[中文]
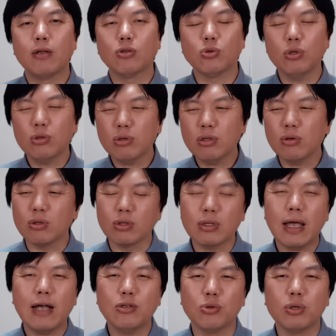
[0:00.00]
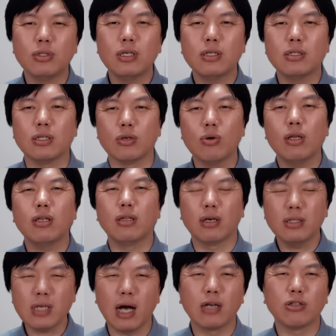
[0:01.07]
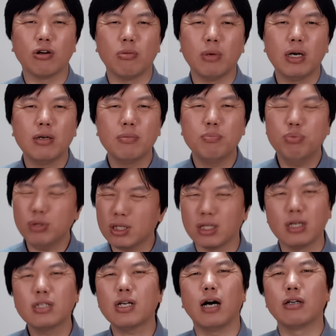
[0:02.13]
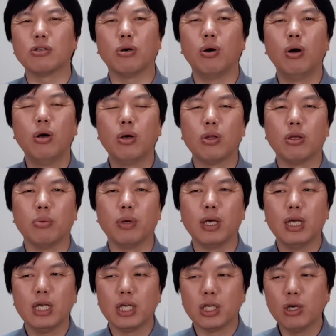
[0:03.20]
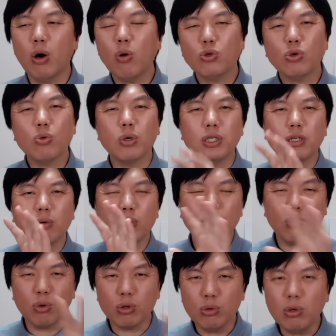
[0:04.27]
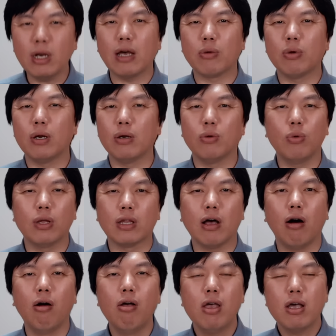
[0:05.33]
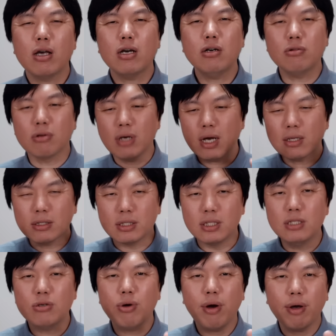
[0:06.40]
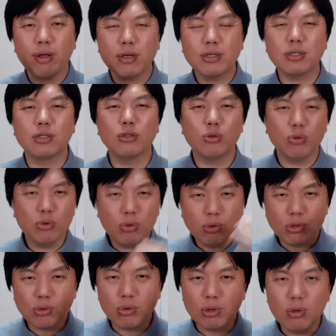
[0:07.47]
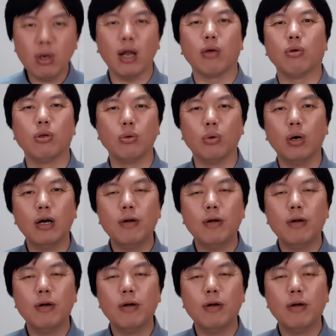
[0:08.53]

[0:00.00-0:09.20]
所以说呢，大家觉得这个情况它能长久吗？不可能长久，对不对？以后中国社会就会越来越乱套，各种各样的奇奇怪怪的事情就就会越来越多。